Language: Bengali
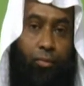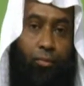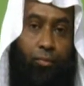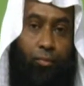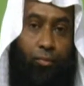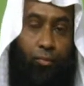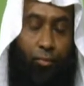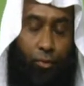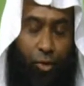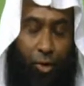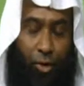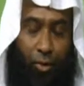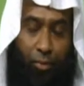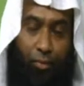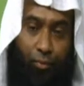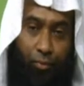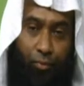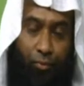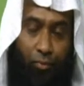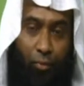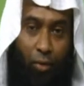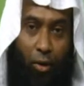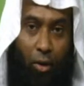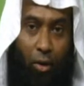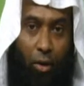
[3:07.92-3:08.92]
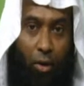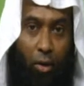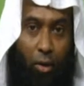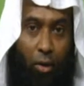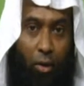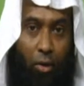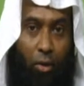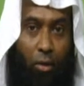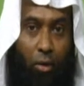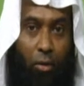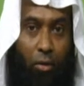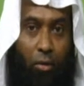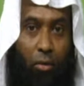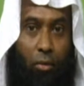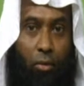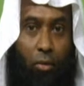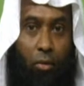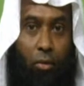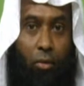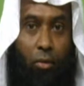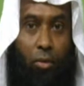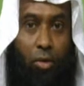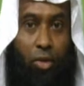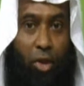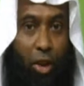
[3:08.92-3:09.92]
বলেন জি
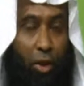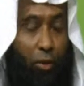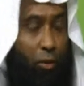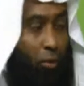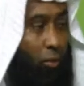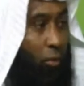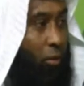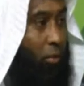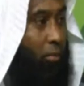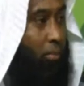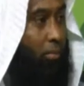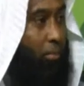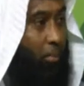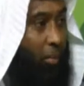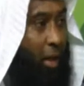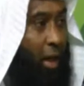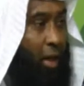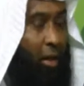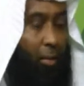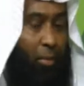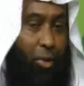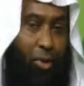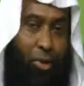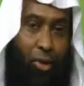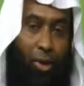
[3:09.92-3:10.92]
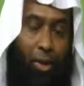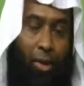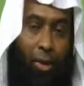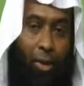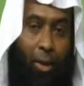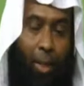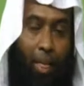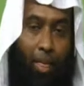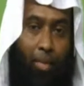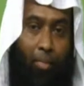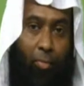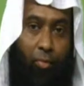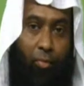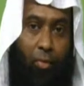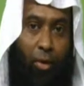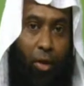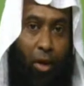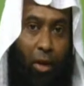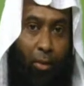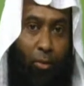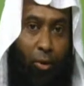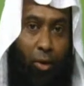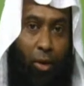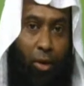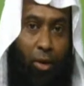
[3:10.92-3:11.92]
জাদু ব্ল্যাক ম্যাজিক
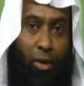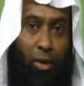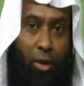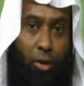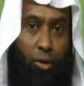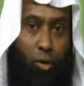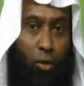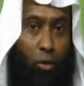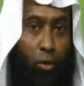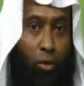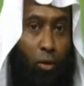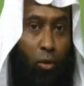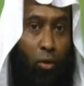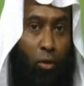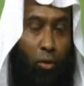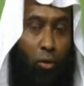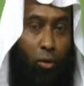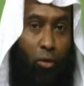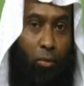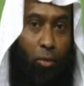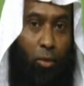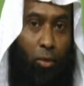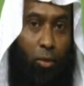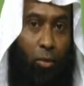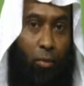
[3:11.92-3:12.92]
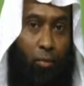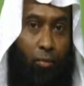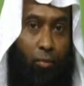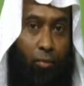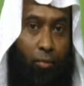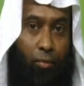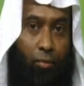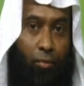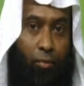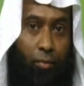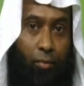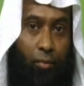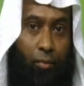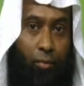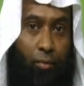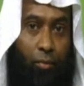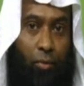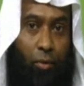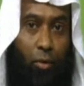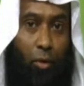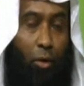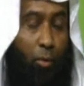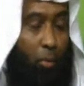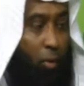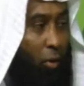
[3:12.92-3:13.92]
এমন একটা জঘন্যতম
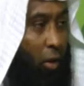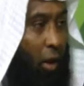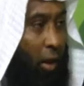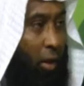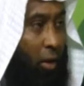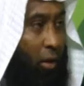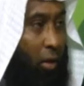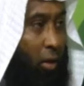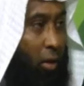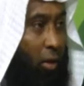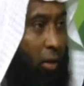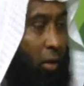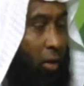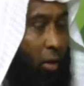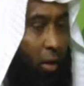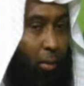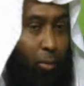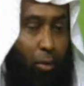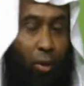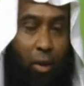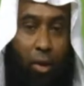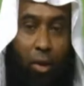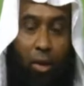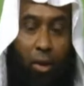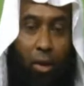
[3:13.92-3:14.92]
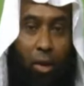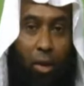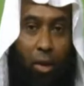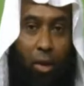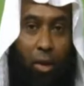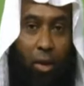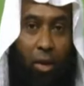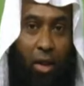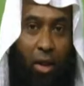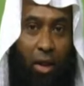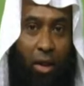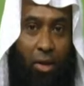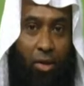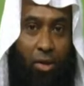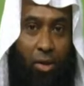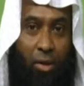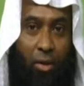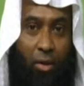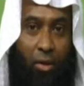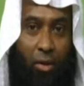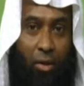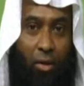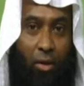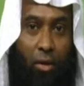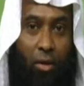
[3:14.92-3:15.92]
অপরাধ এমন একটা কাজ
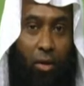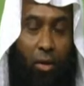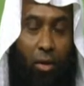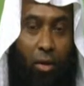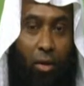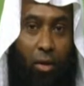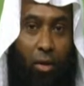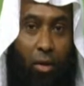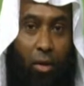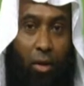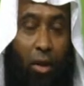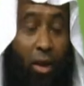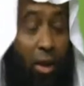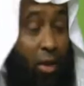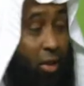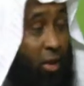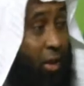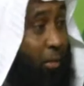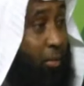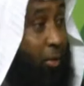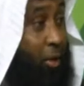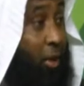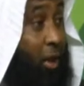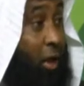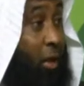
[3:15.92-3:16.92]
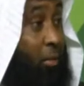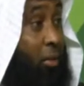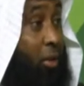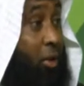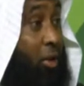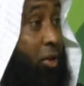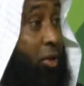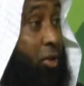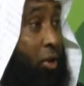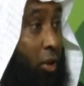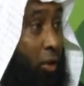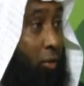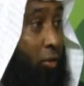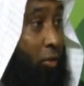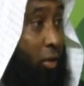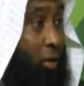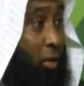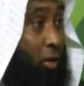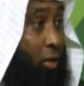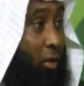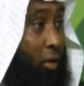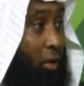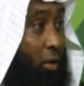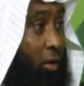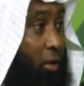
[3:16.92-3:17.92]
হাজা মিনা আমালিস শৈতান
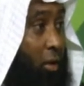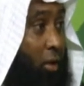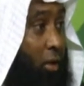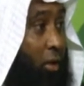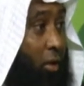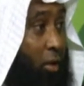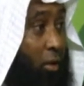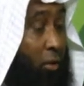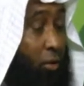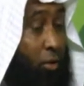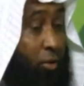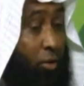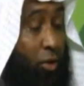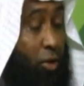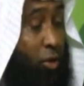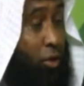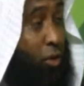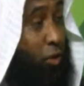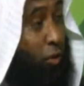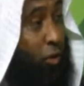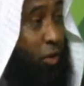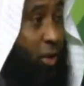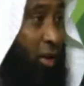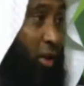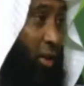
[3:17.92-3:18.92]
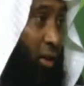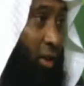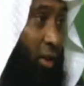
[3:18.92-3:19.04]
এটা হচ্ছে শয়তানের